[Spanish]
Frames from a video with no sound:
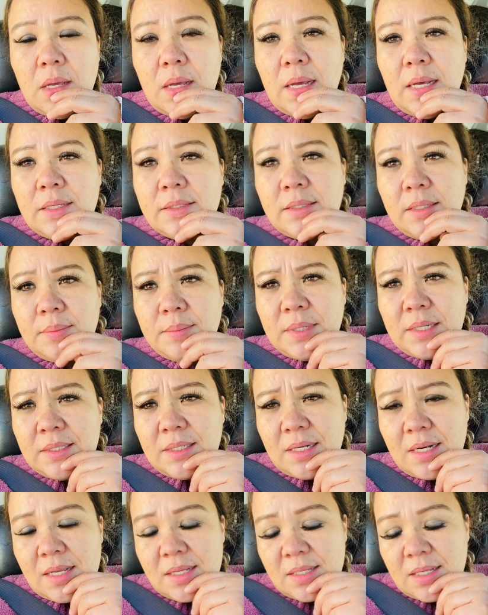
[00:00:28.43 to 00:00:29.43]
Hasta el
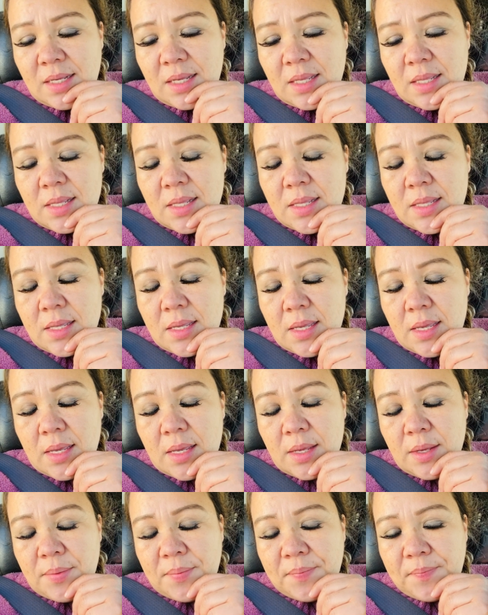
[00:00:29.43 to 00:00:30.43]
martes la saqué
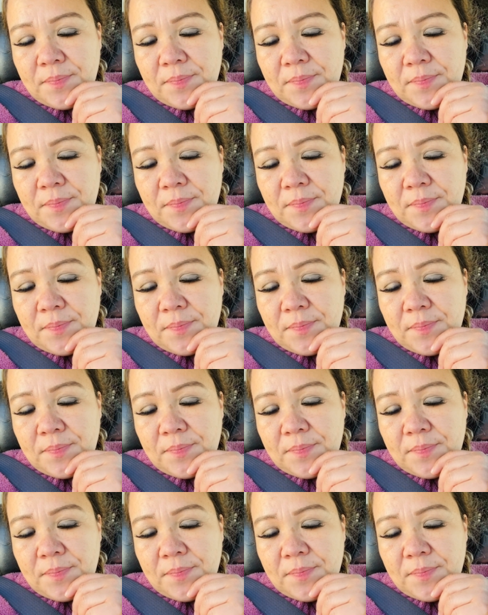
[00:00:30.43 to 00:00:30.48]
de